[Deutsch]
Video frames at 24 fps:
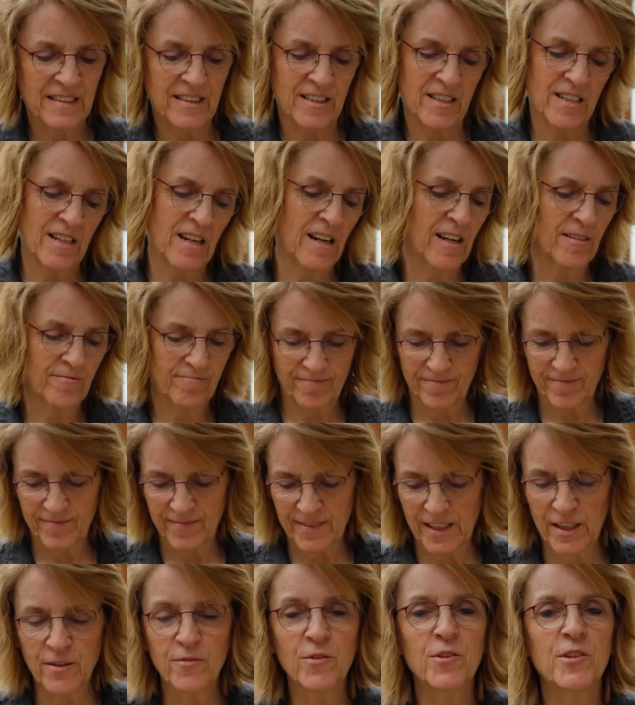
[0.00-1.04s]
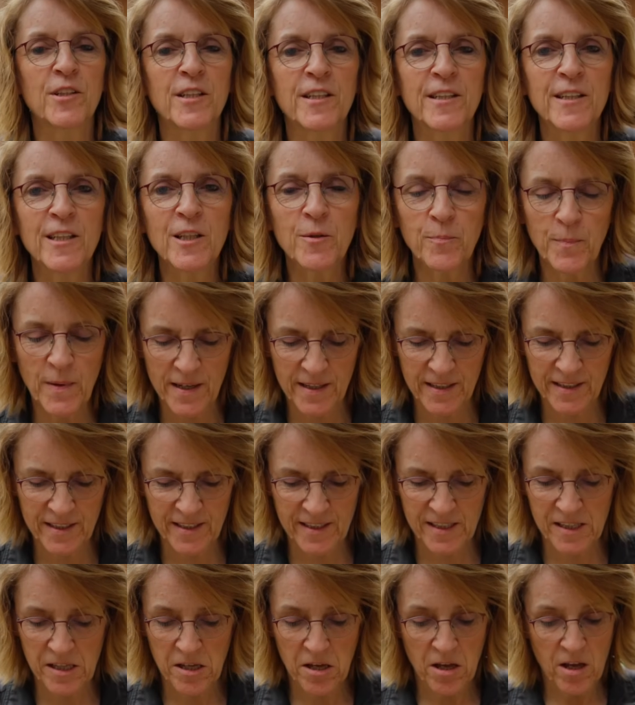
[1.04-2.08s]
Ja, den würde ich nicht mehr
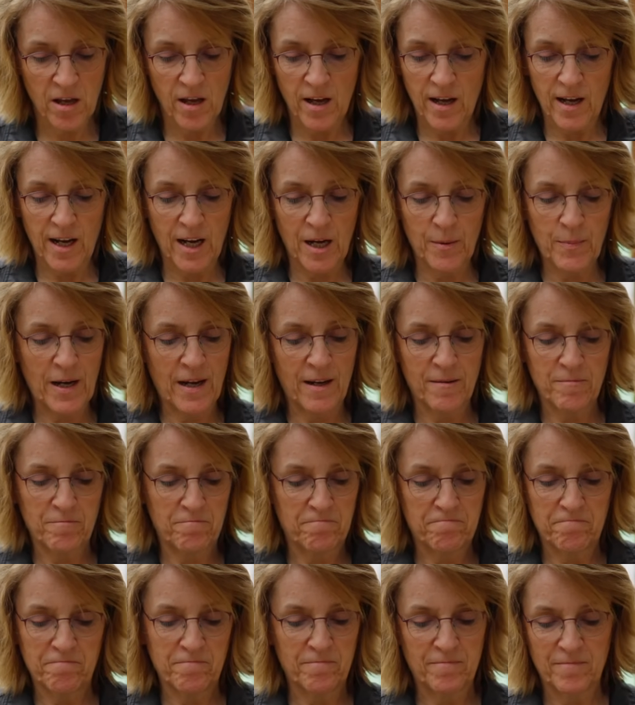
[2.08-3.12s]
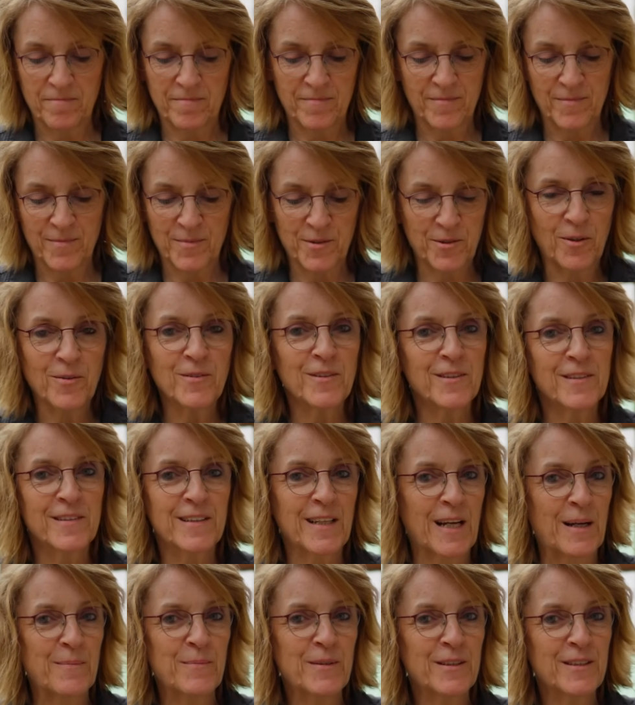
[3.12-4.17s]
essen, aber sonst
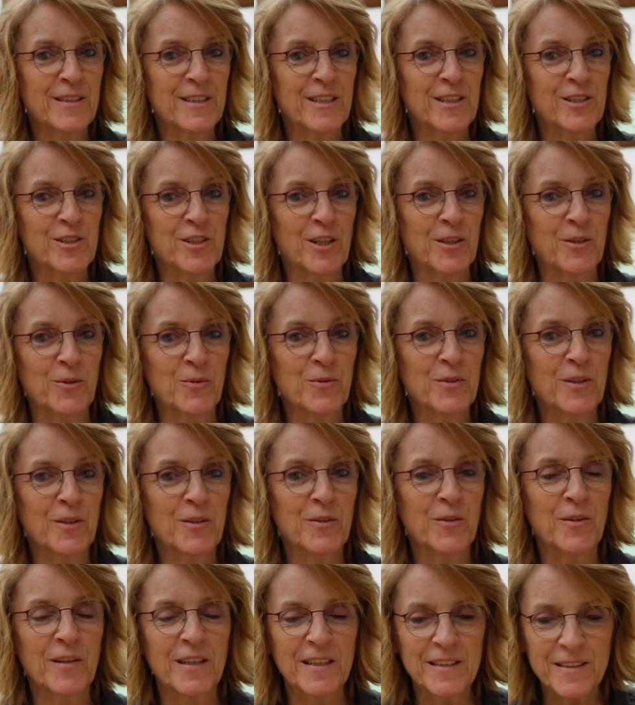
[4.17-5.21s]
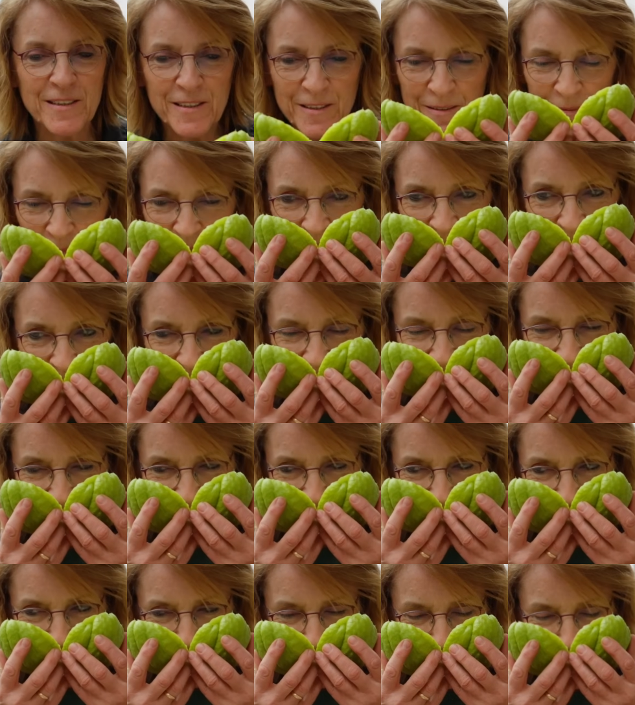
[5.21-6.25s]
kann man die Chayote noch essen.
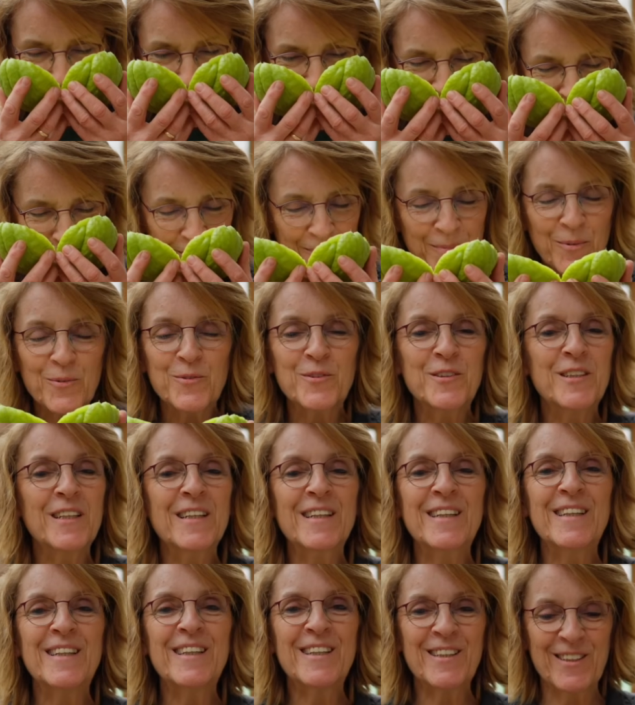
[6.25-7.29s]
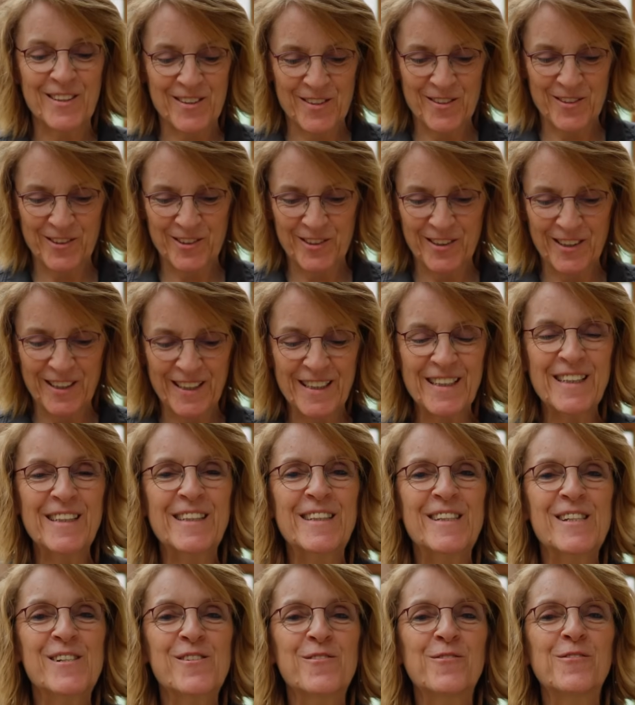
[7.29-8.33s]
Und sie riecht noch so
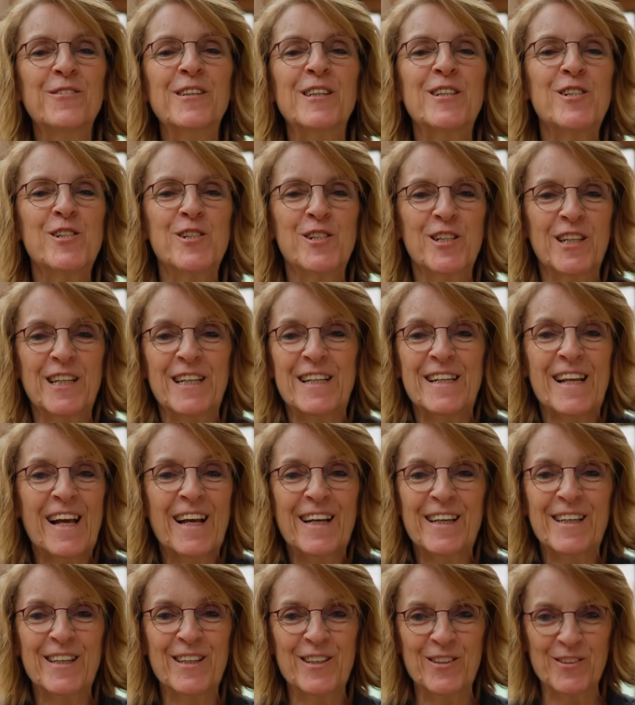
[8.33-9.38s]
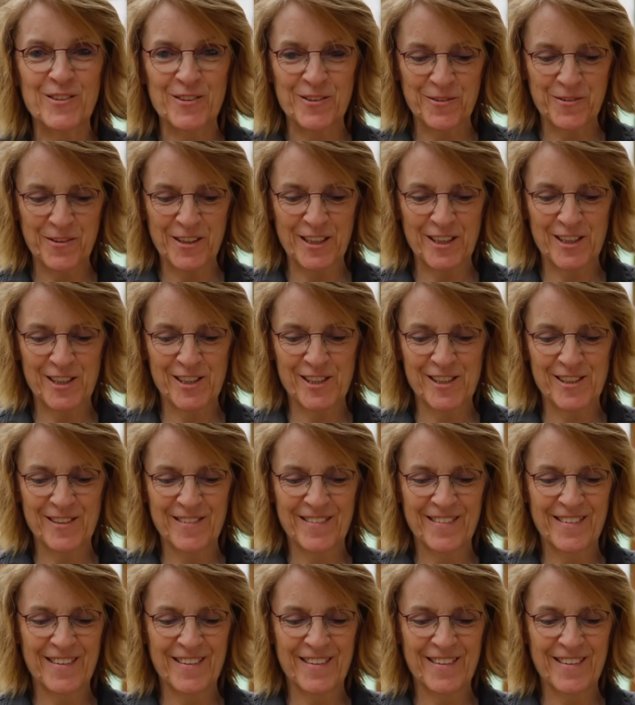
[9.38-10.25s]
richtig frisch, knackig und frisch.